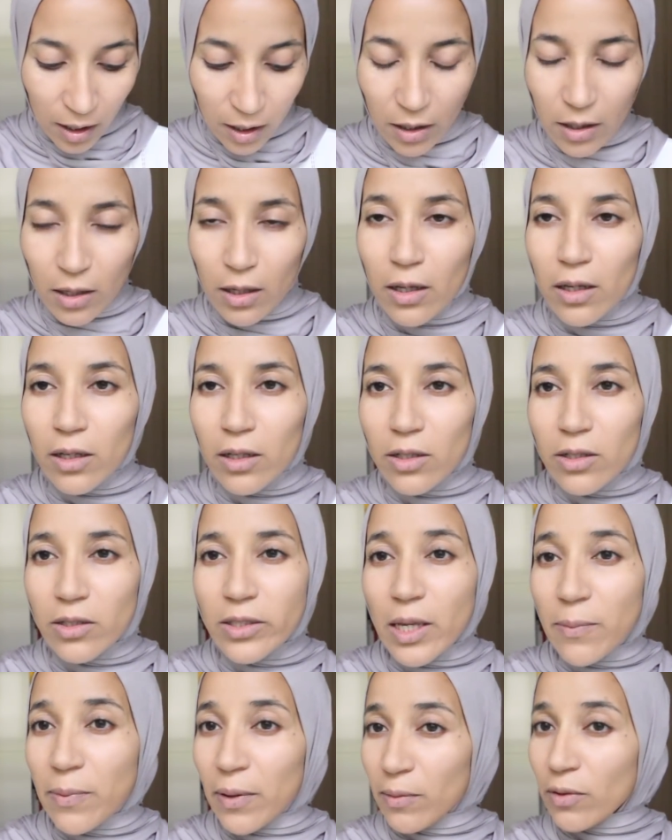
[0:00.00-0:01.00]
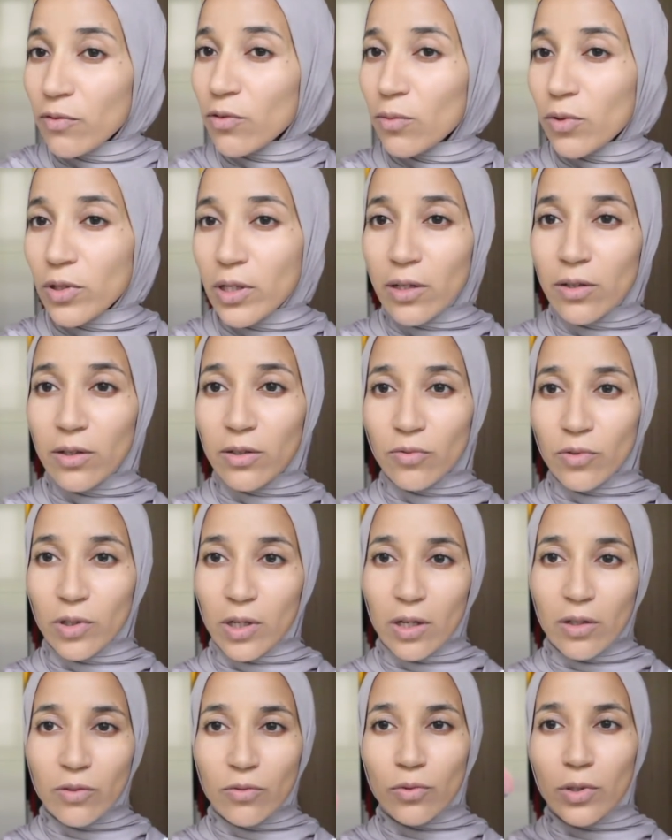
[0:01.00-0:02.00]
Euh, ça permet vraiment
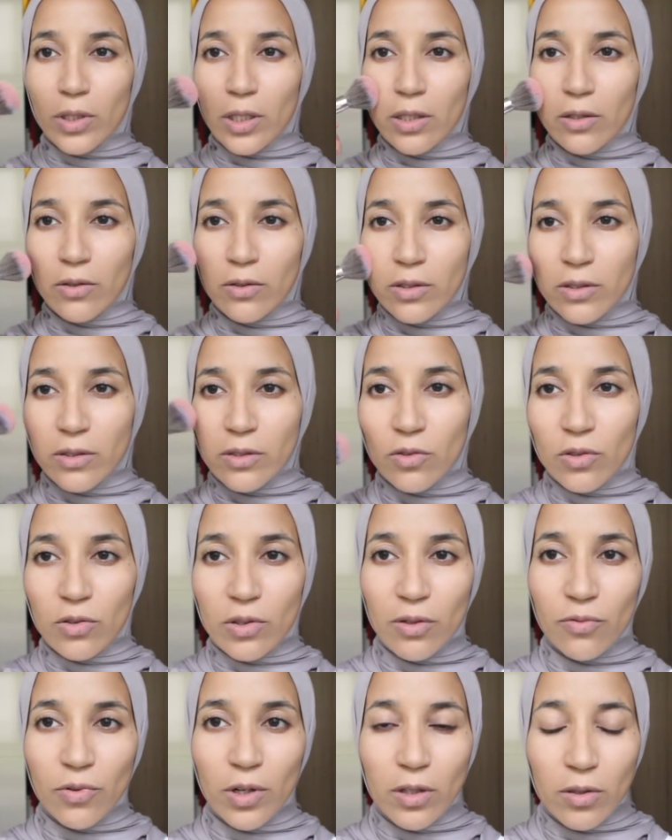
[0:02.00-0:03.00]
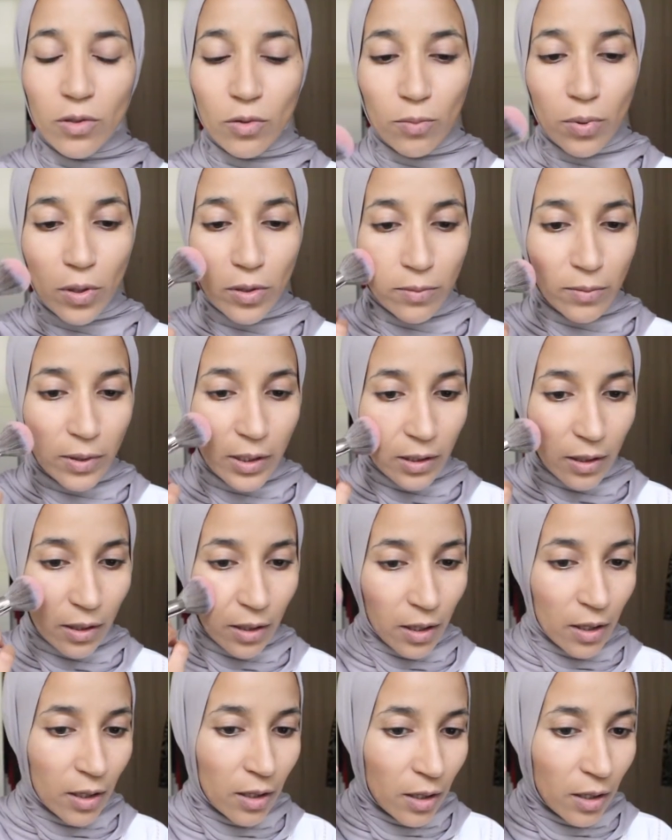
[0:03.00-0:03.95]
d'avoir vous une bonne mine.